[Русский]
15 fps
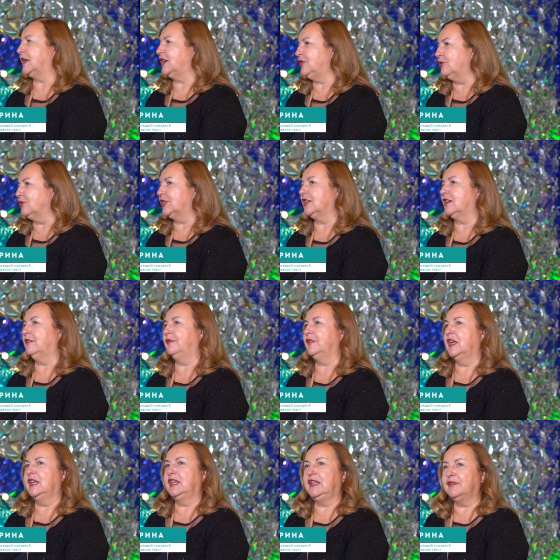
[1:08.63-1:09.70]

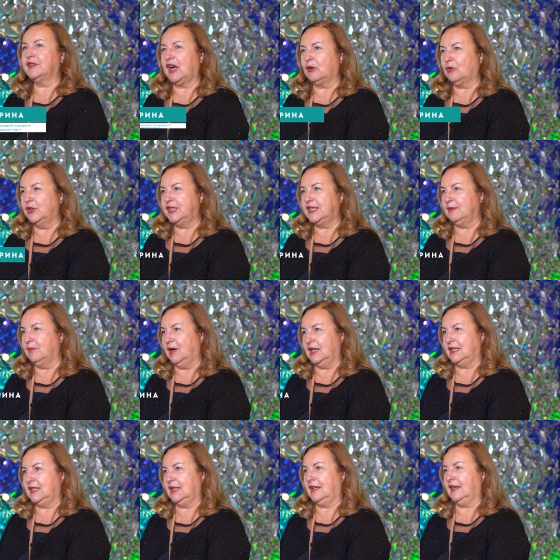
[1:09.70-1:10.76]
продюсеров ни в какой
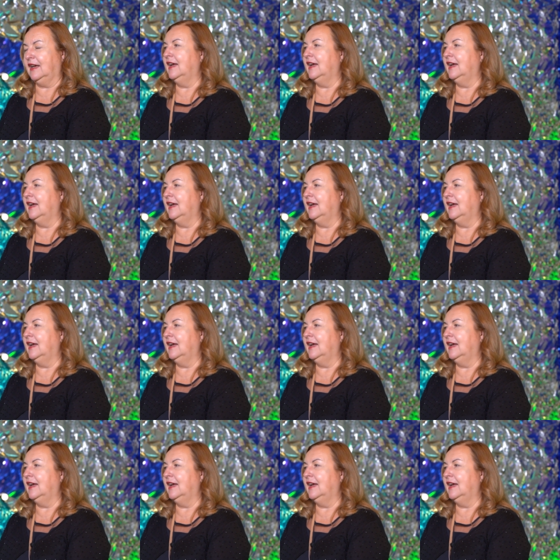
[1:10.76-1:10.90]
тематике.